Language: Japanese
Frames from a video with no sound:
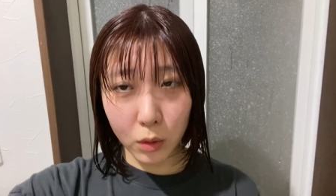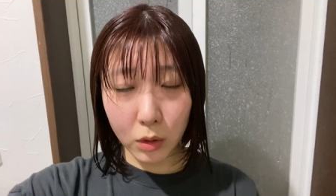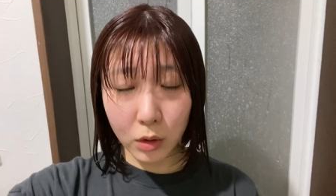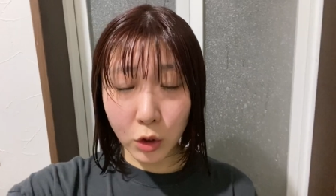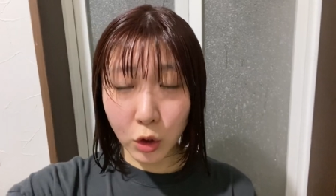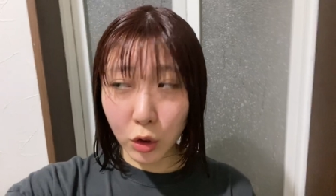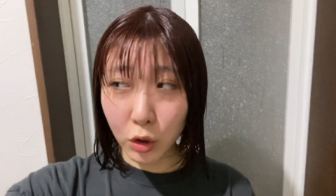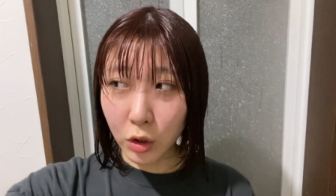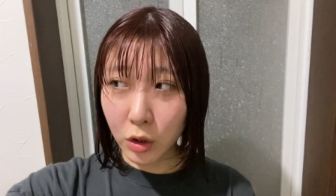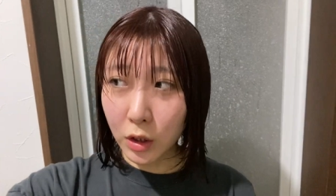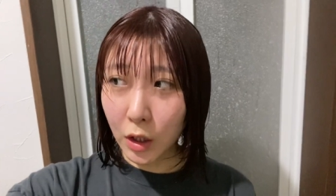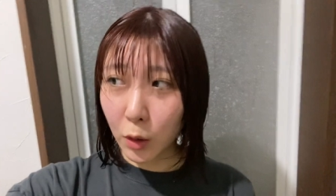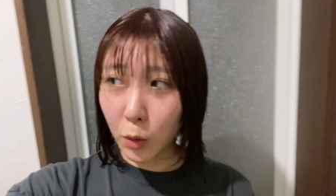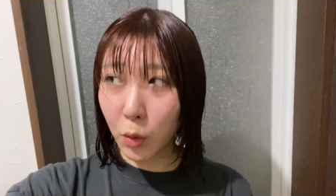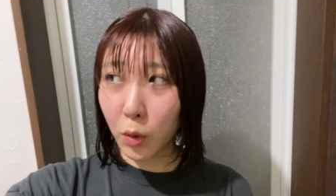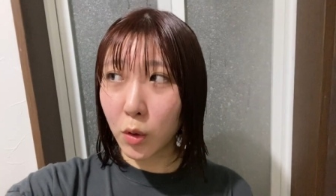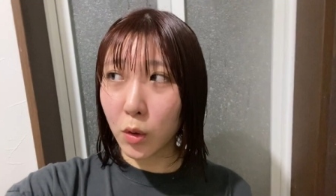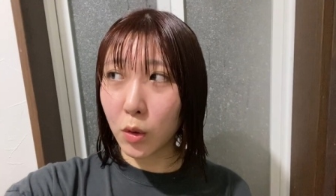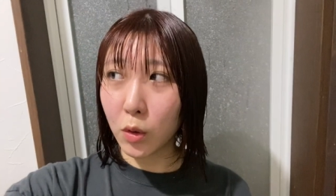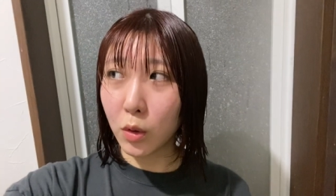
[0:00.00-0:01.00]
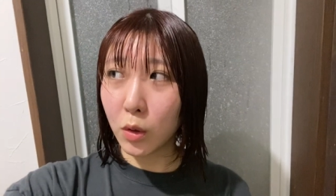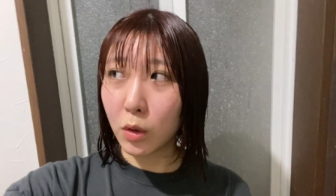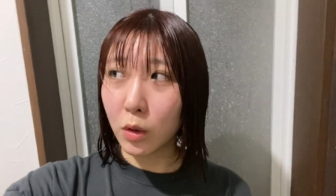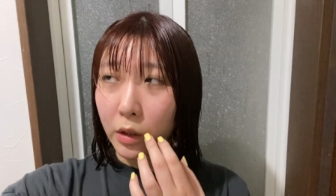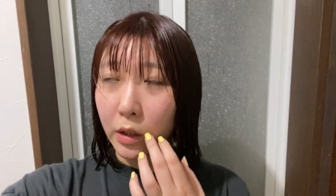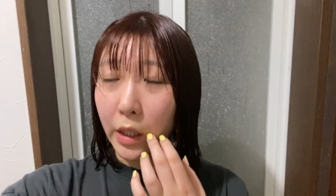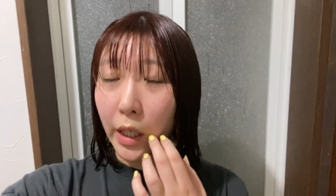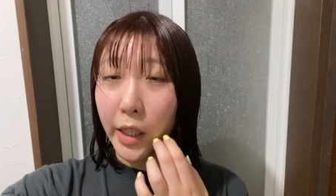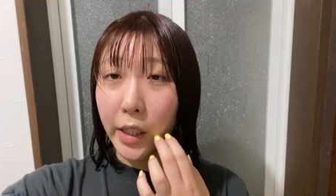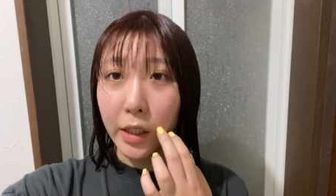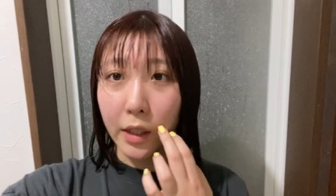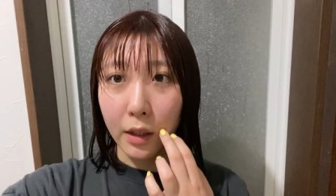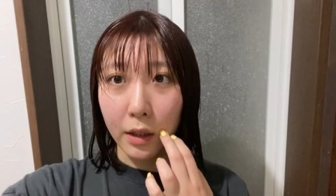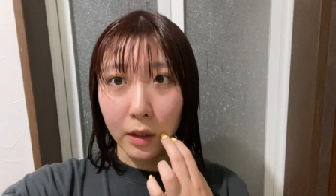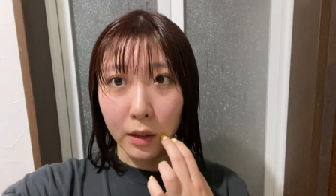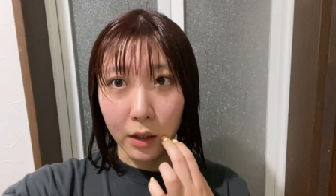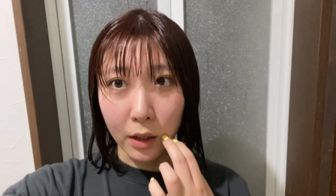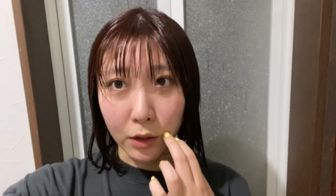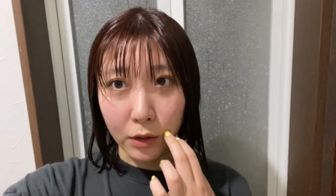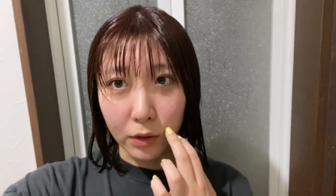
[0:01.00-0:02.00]
出社という概念が
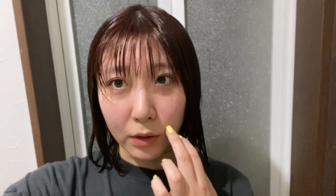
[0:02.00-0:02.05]
なく